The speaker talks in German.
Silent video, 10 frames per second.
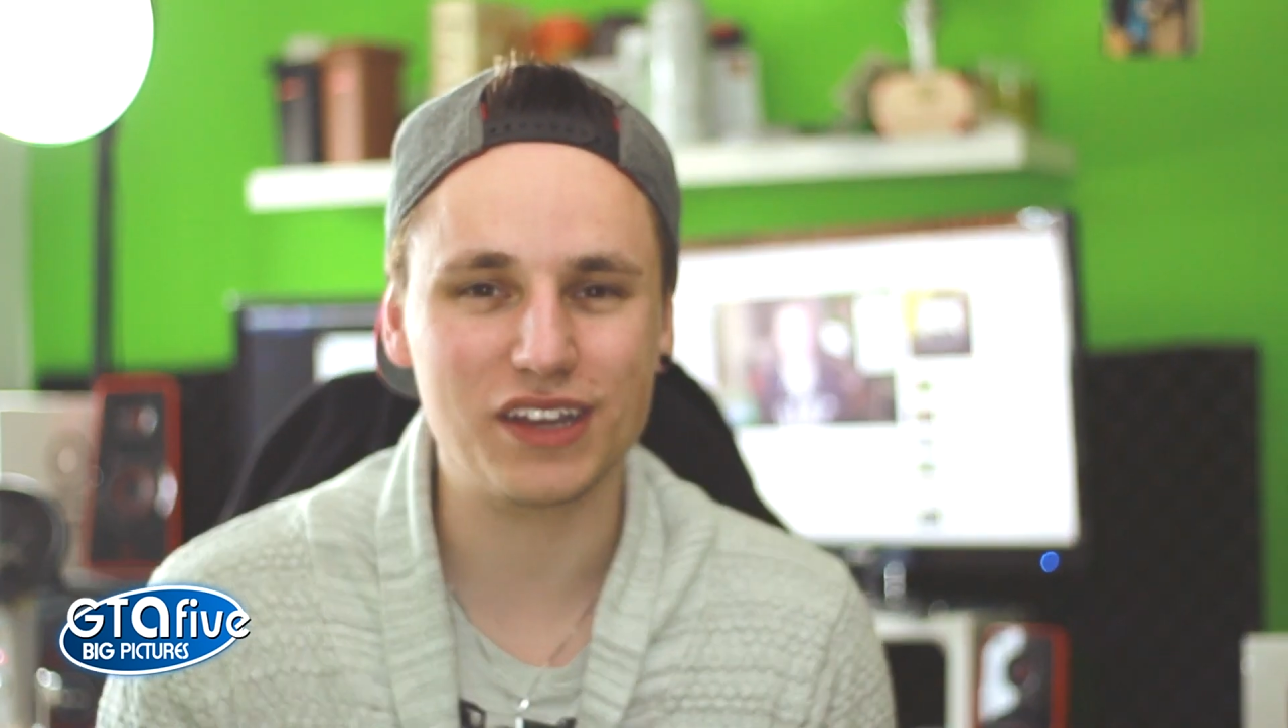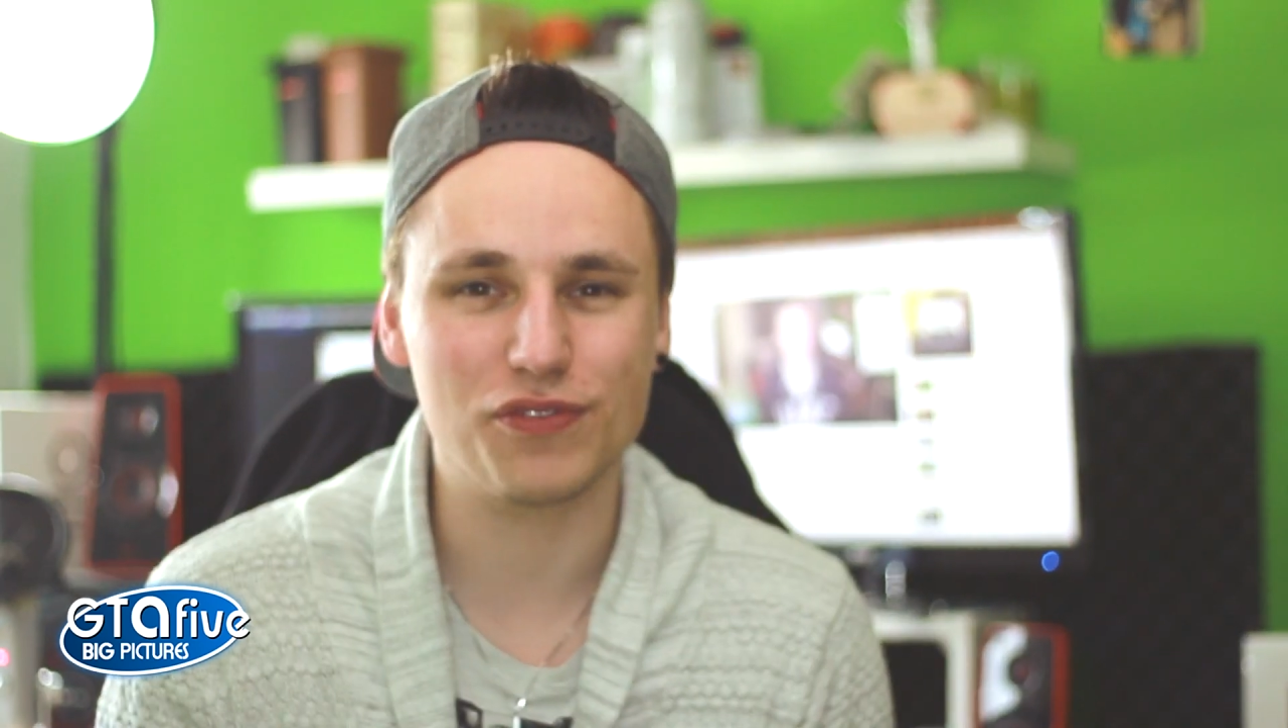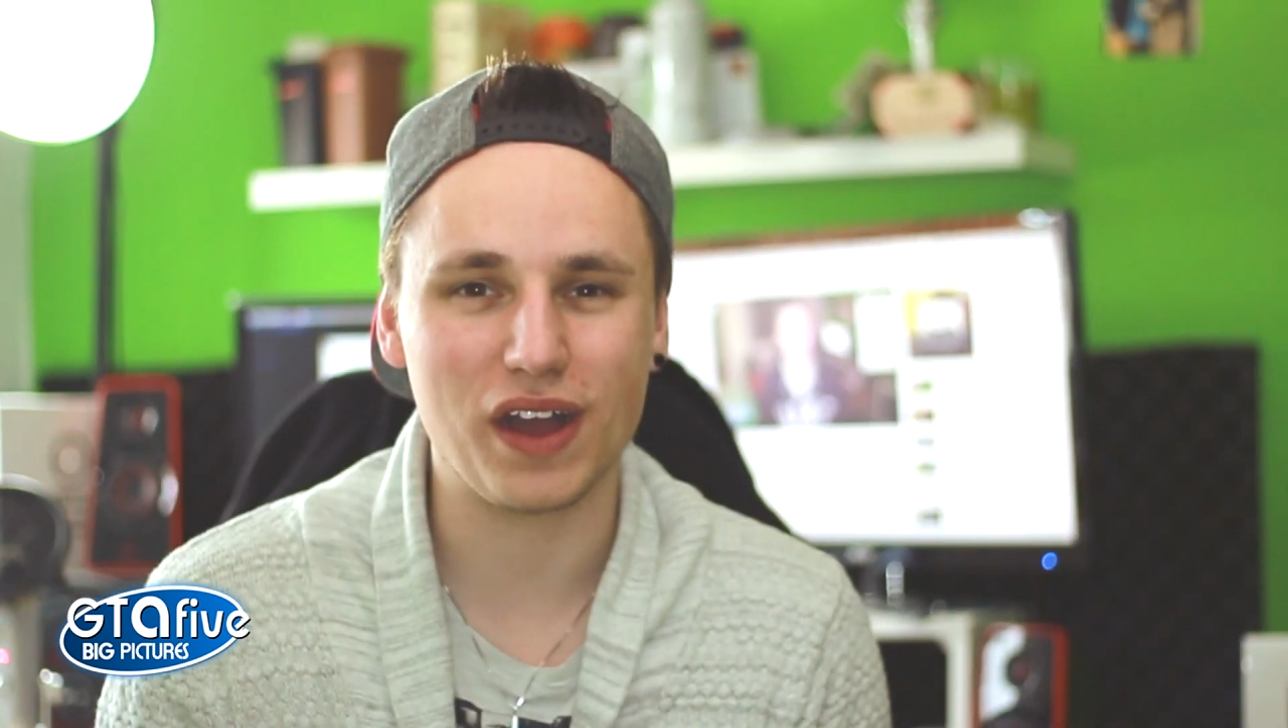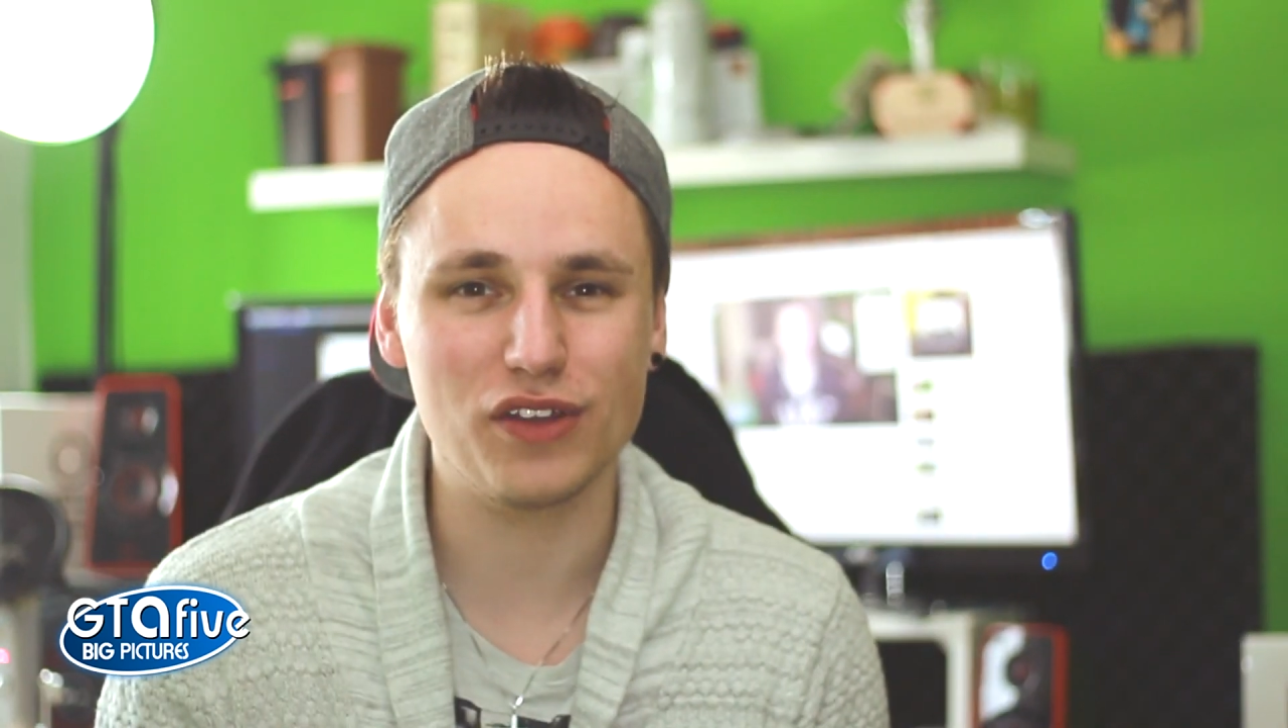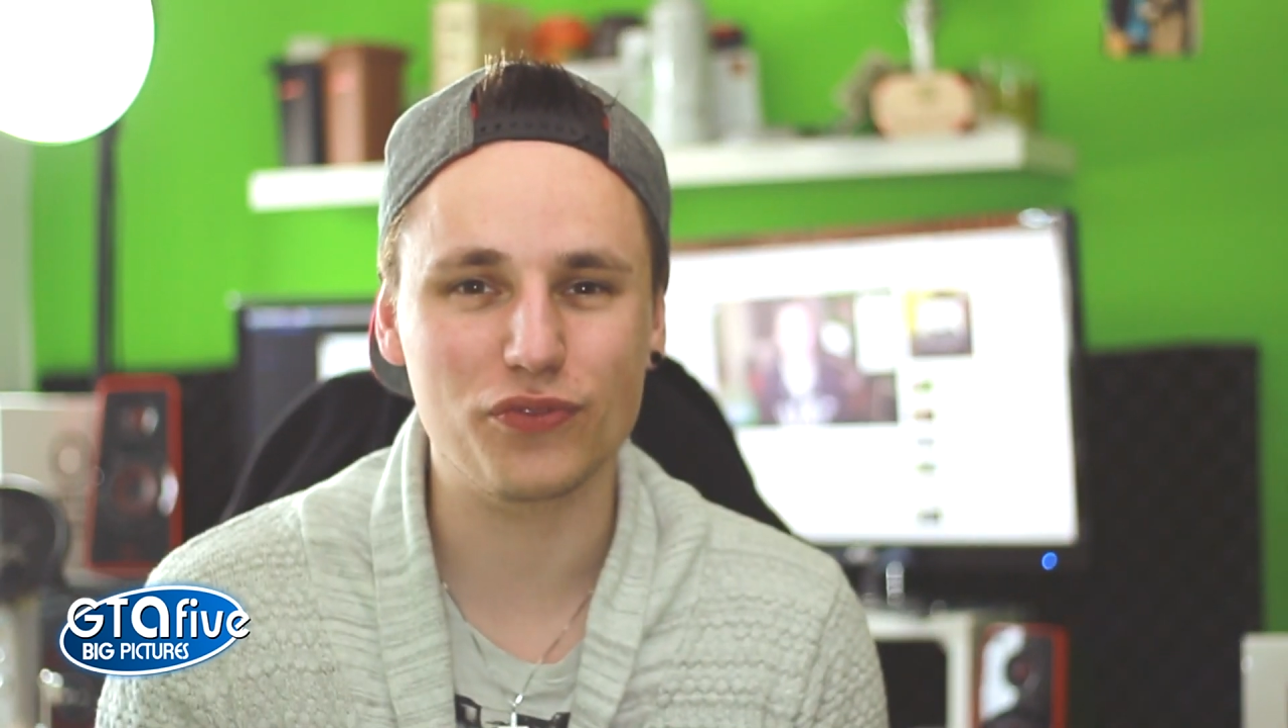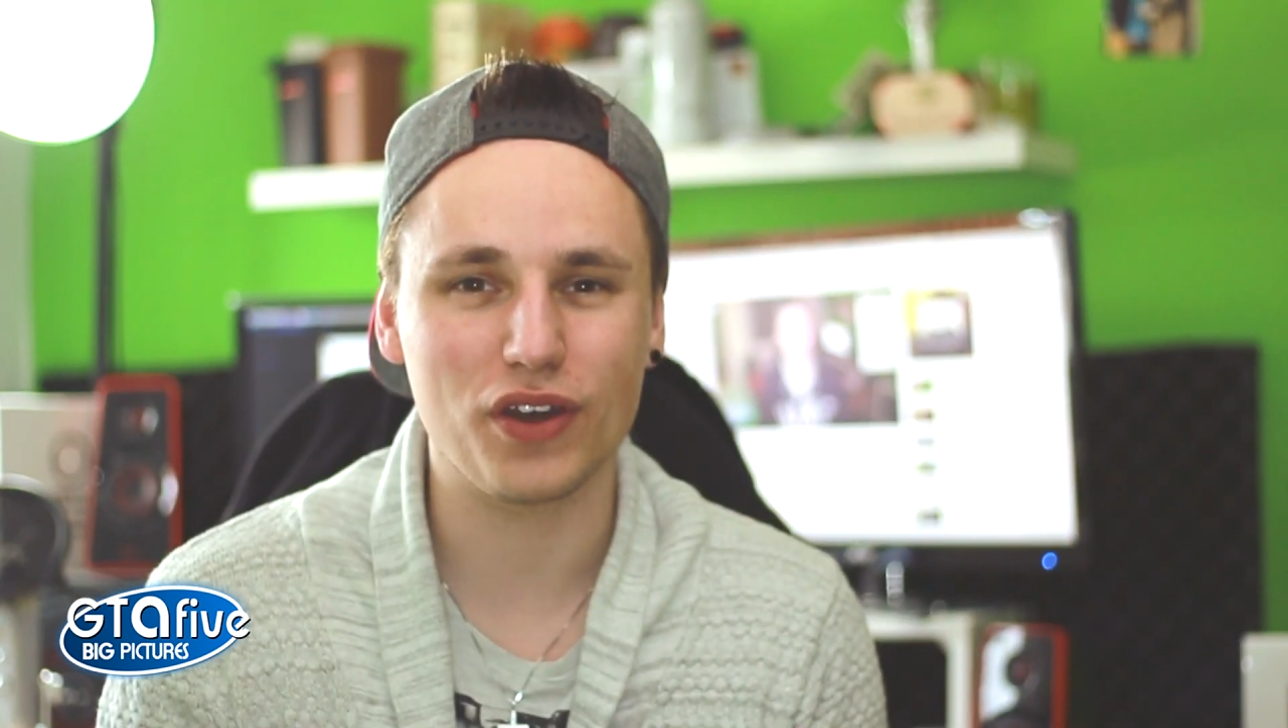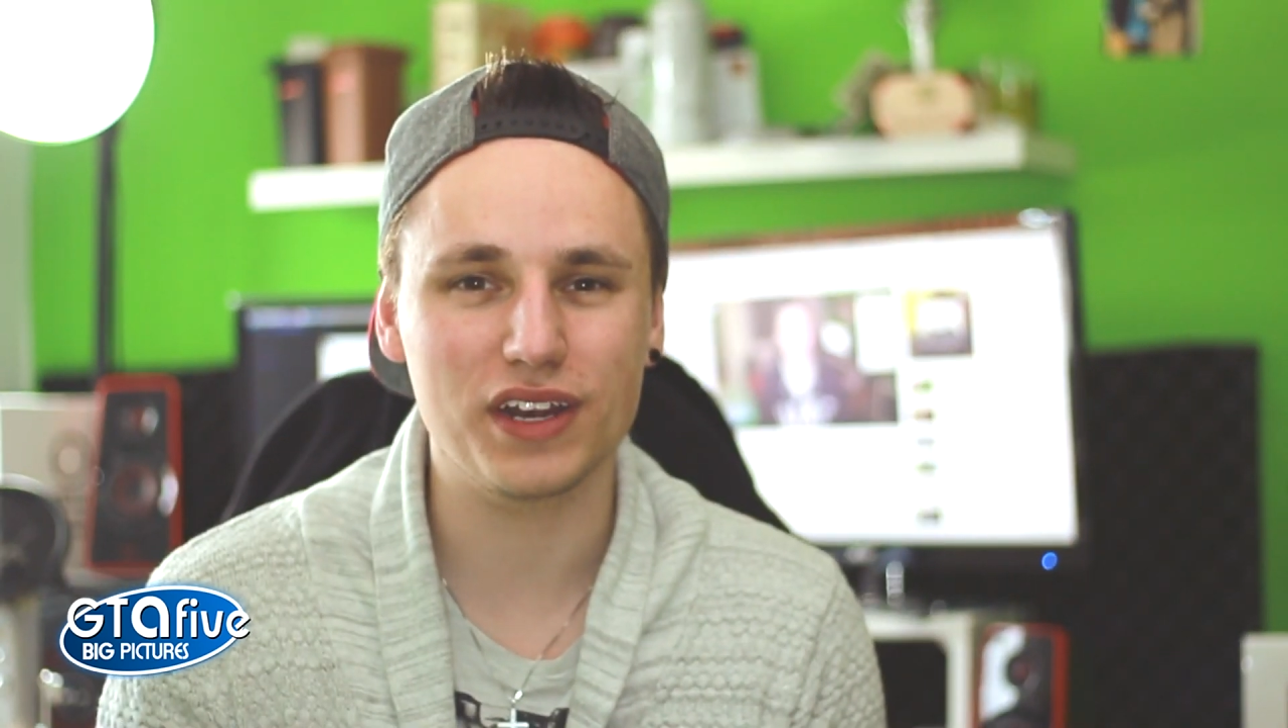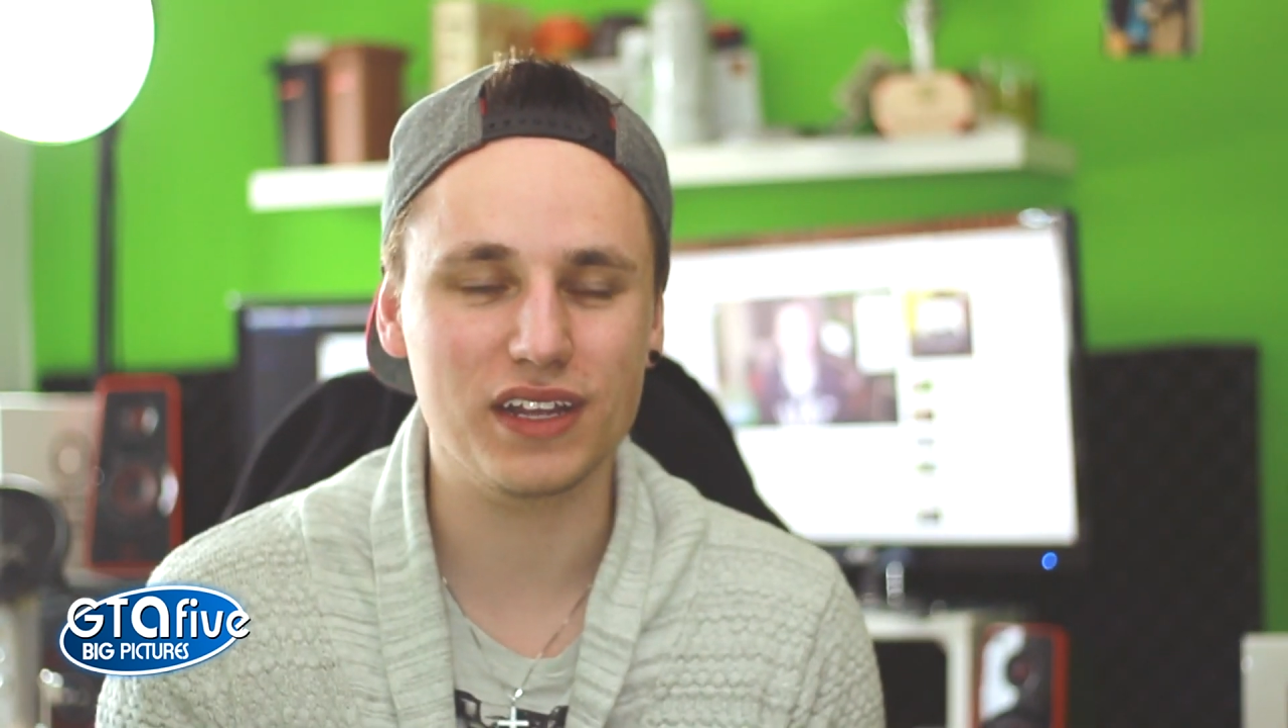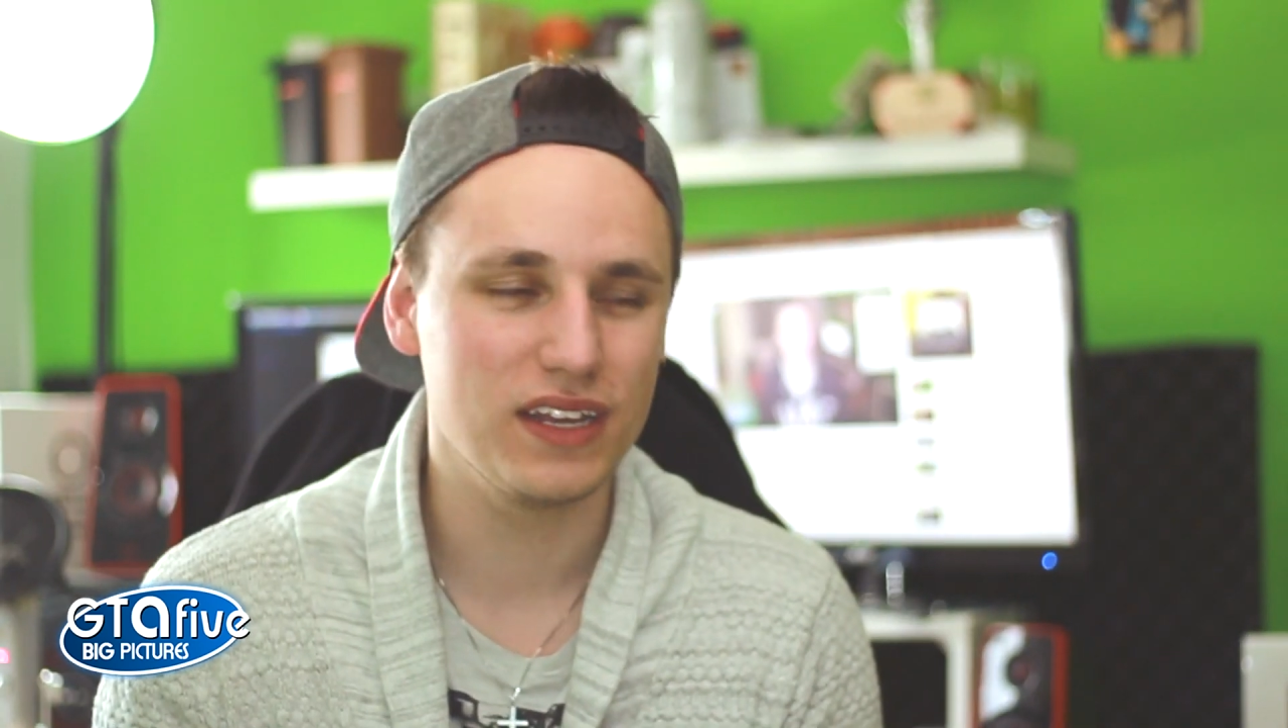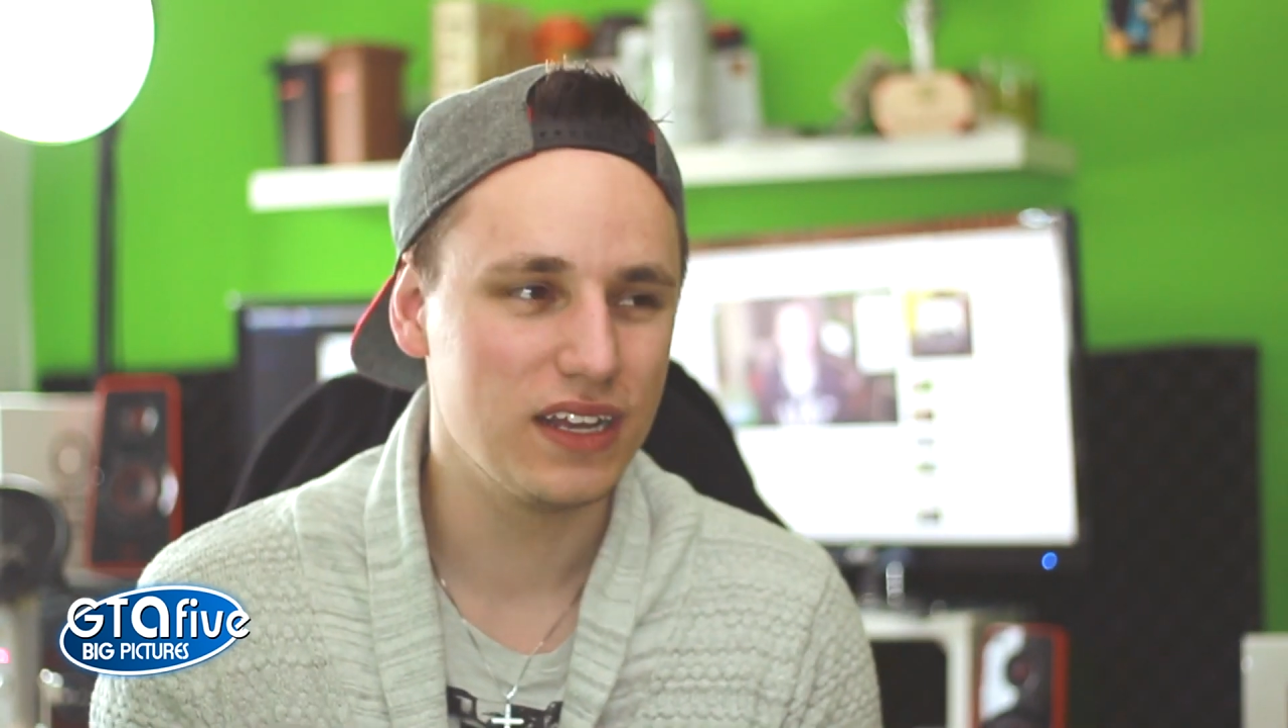gefallen,
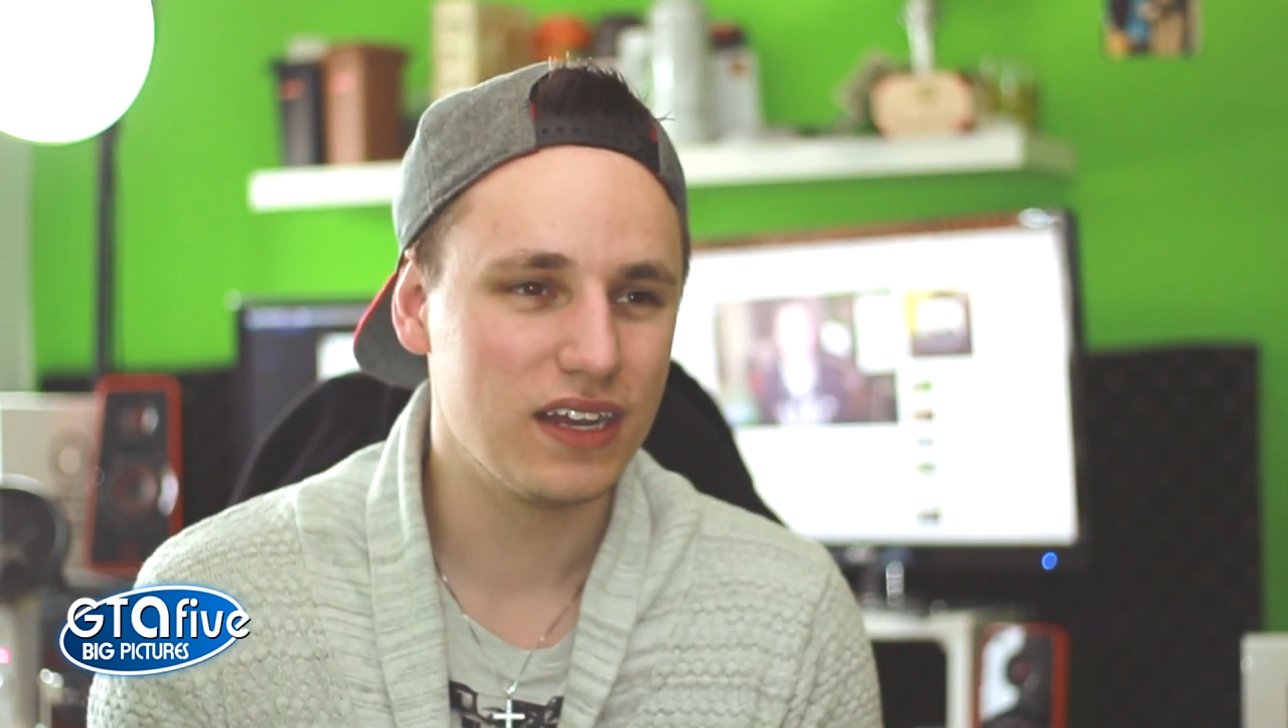Freunde.